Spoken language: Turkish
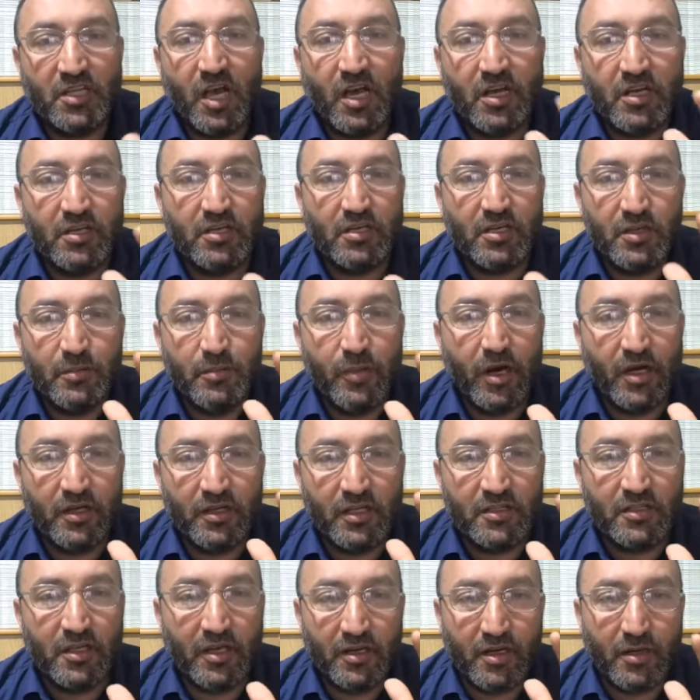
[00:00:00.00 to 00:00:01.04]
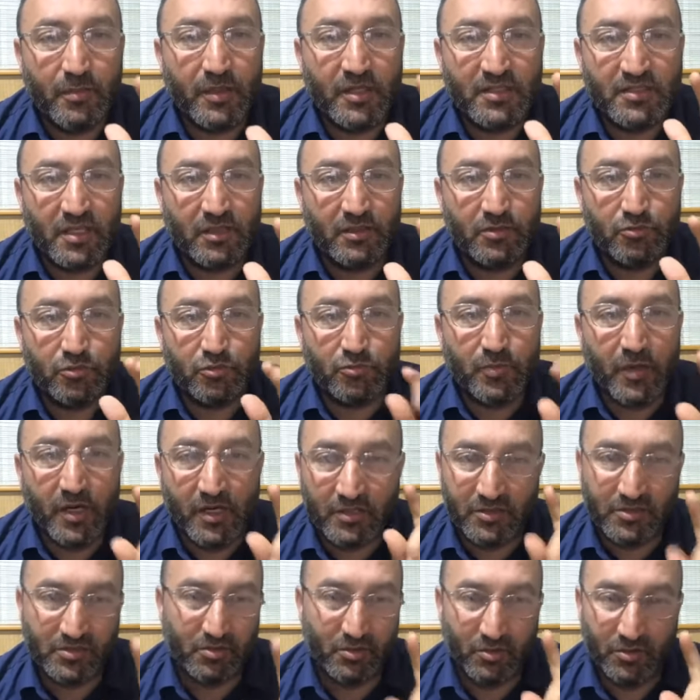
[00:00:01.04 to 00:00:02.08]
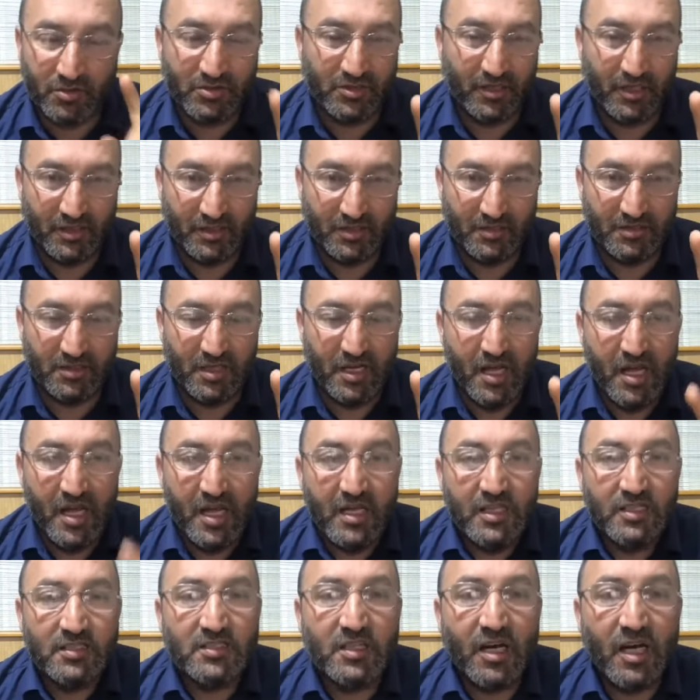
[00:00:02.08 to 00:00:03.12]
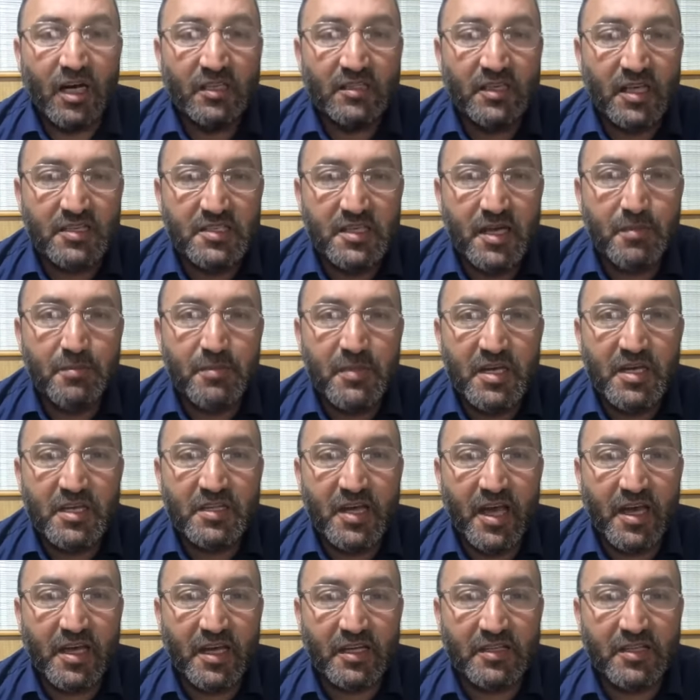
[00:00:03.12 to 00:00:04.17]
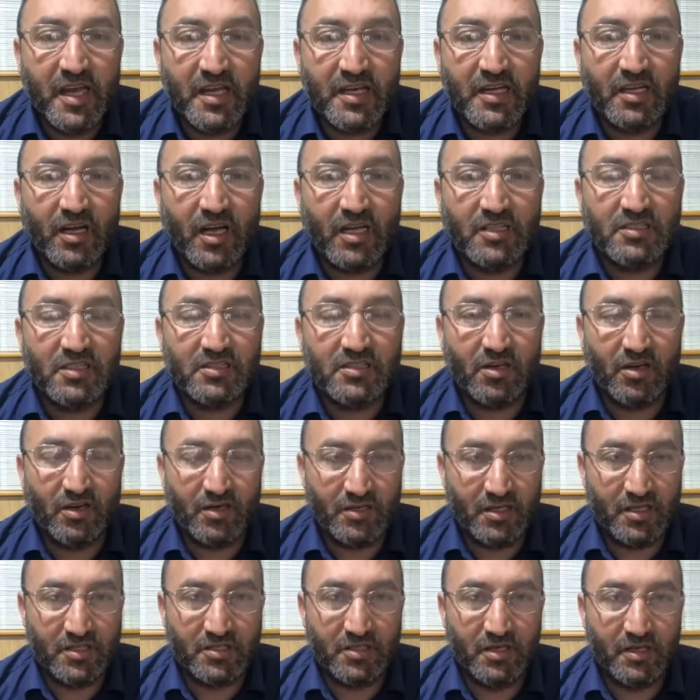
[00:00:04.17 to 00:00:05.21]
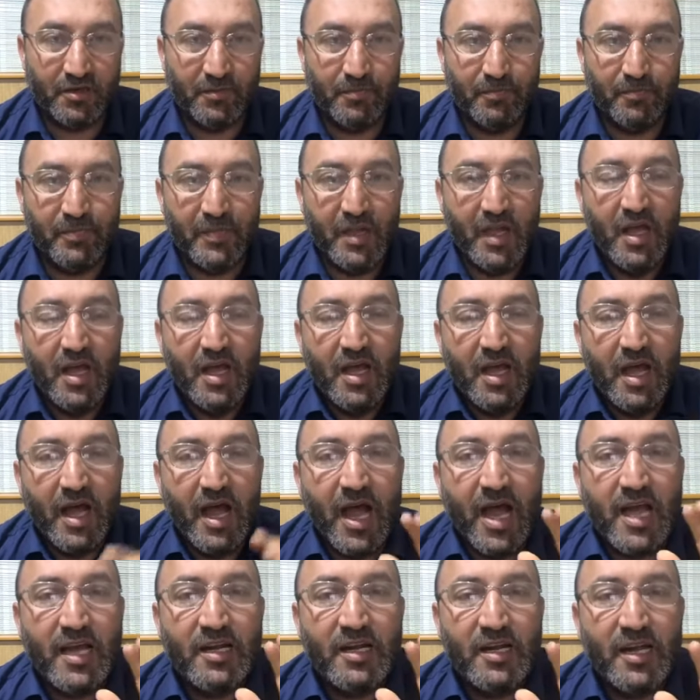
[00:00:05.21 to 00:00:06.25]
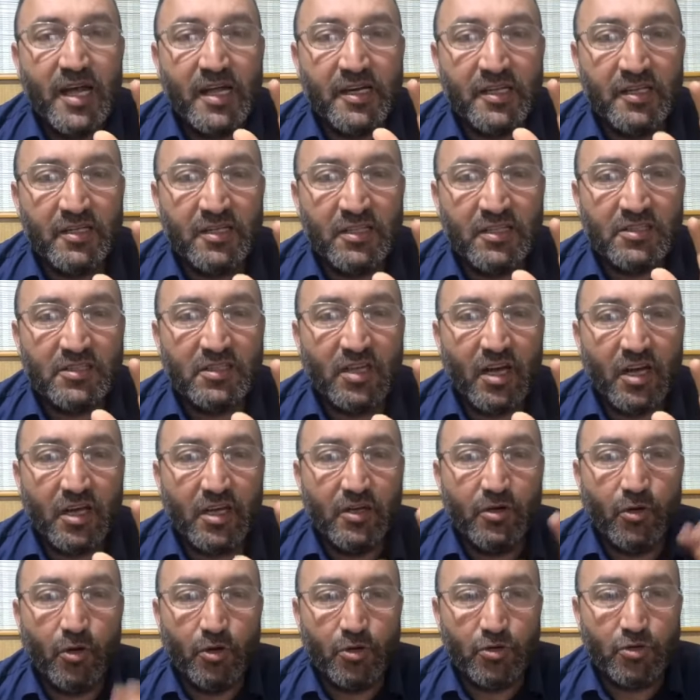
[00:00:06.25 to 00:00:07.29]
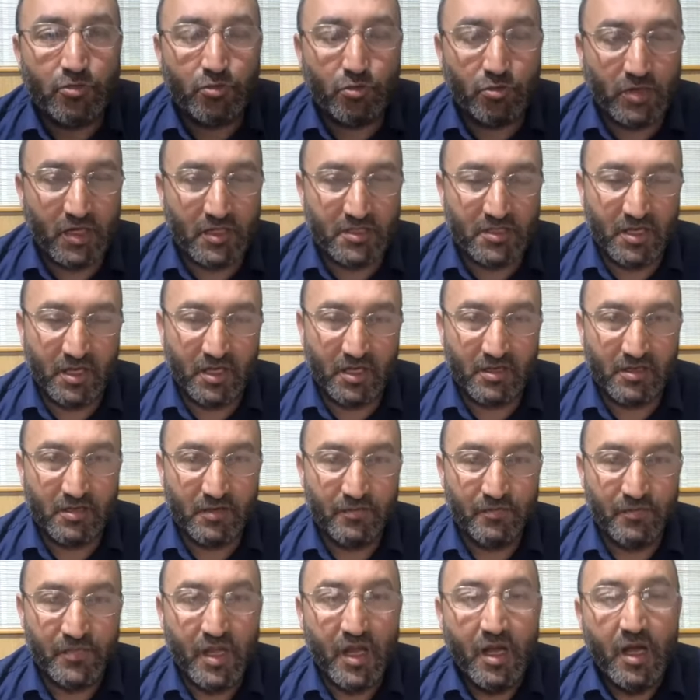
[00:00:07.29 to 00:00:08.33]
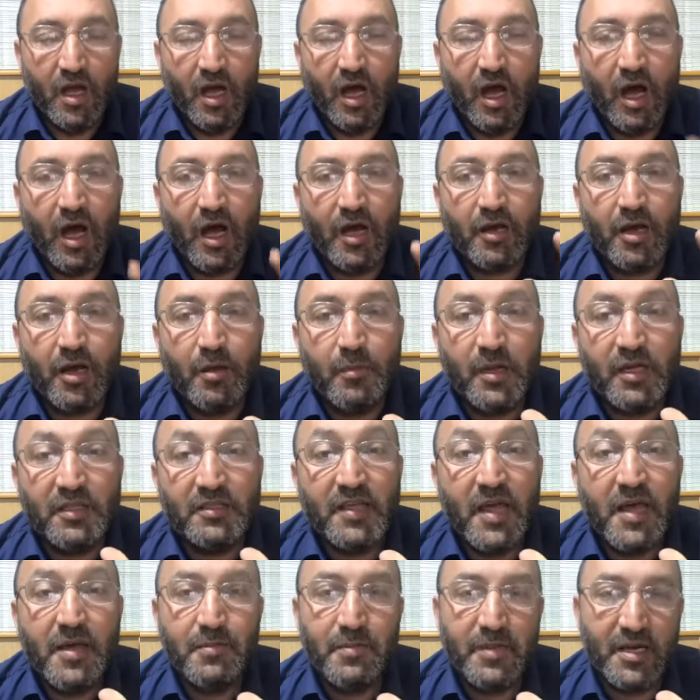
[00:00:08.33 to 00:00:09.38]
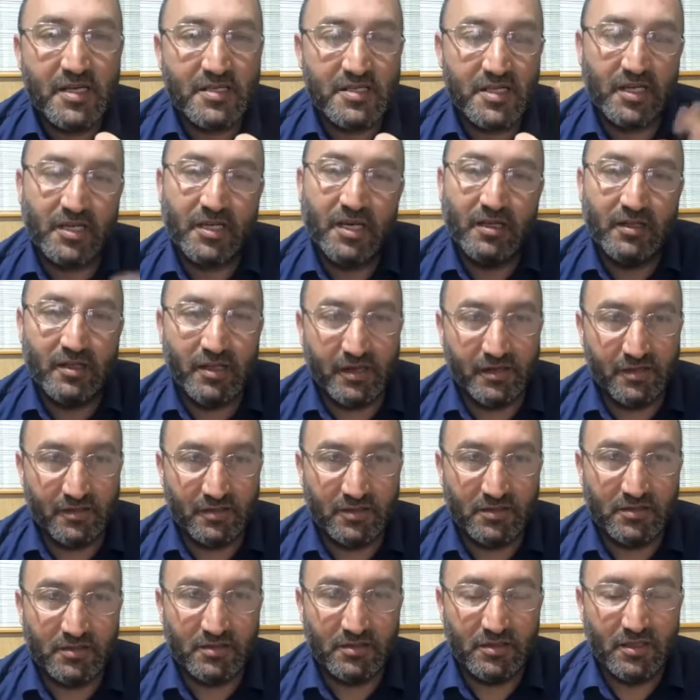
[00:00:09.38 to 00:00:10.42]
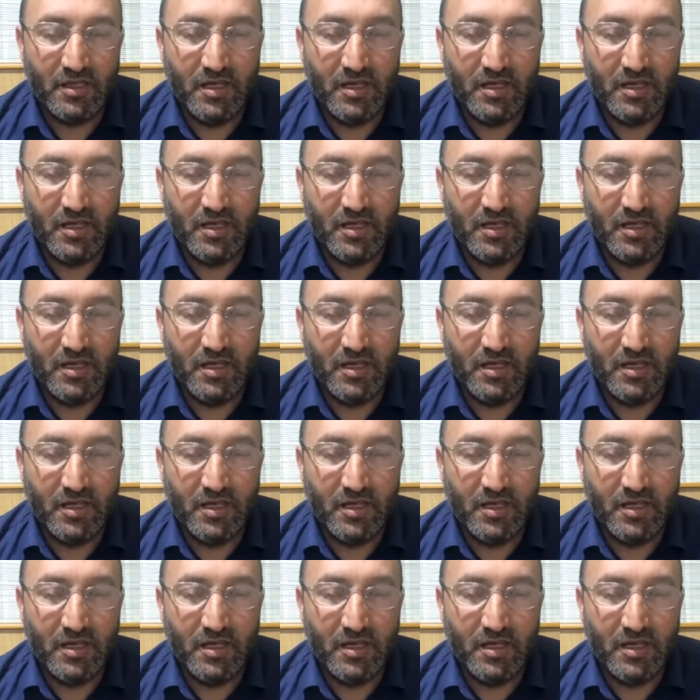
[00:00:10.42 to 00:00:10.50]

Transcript: Hakiki manada Ramazan'ı tutmak istiyorsanız. Sadece mideye değil aziz kardeşlerim. Elleriniz dahi oruç tutacak. Harama değmeyecek elleriniz.